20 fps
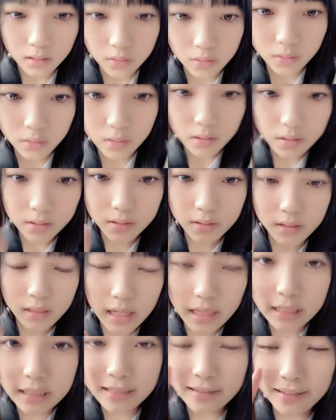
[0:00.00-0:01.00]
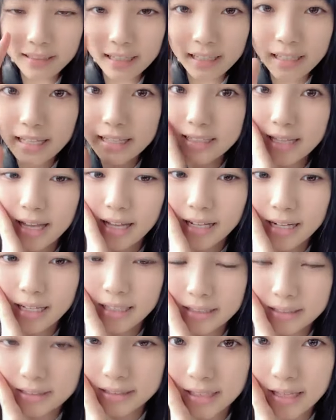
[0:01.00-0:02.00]
と、13石倉人間さん、ありが
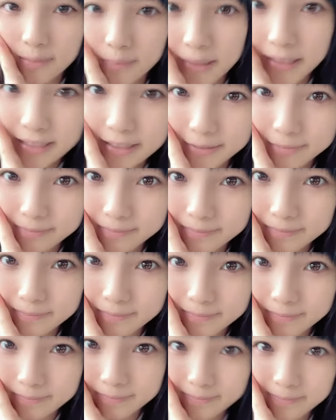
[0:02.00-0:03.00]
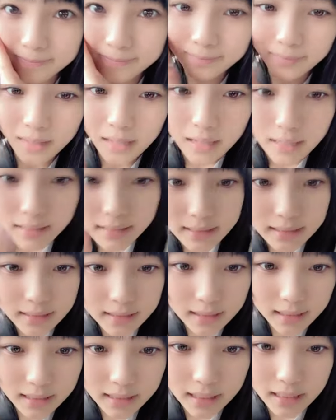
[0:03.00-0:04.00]
とうございます。12
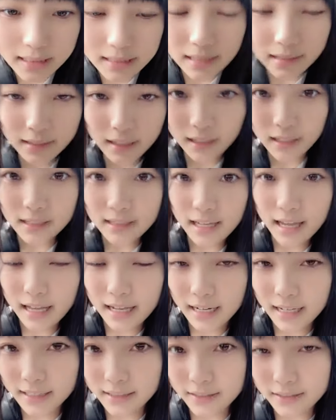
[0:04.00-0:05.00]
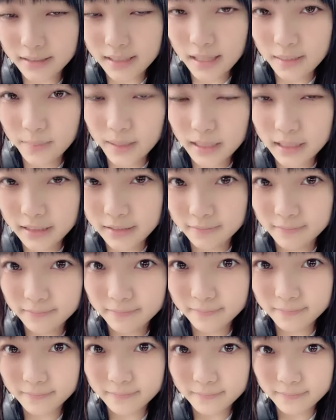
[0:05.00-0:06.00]
日笠間卓さん、ありがとうございます。
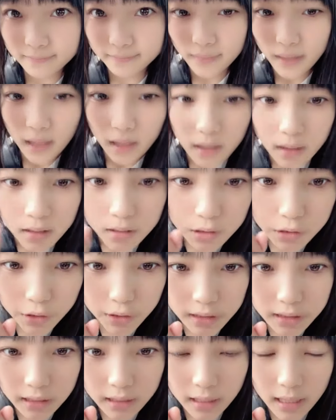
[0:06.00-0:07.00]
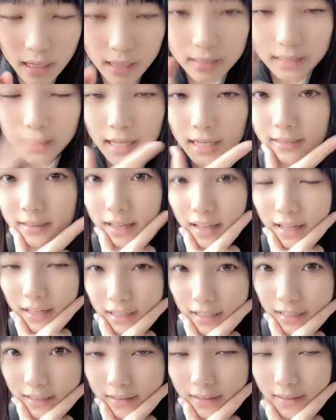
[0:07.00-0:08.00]
11位、KHK さん、あ
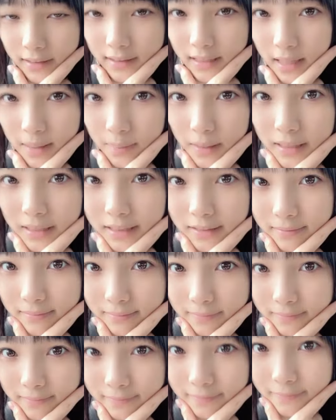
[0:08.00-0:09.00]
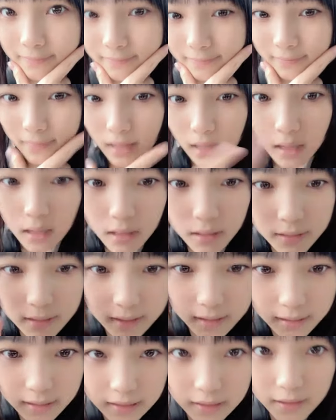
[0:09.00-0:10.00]
りがとうございます。
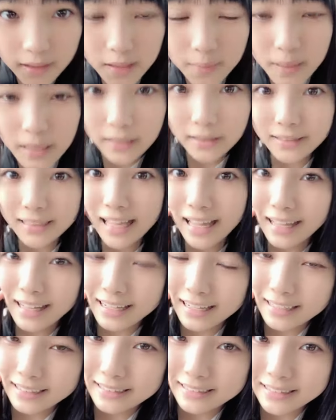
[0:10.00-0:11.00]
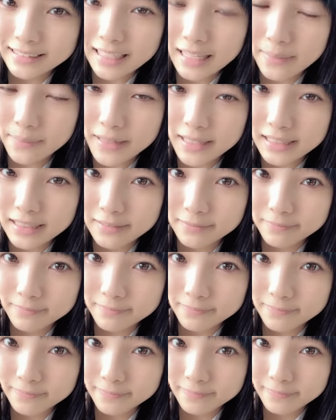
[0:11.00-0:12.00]
10位、ソウルメイトさん、ありがとうございます。
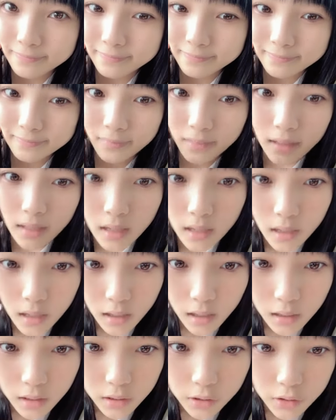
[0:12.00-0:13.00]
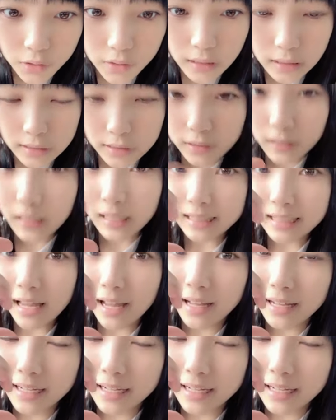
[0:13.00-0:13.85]
9位、鈴鹿さん、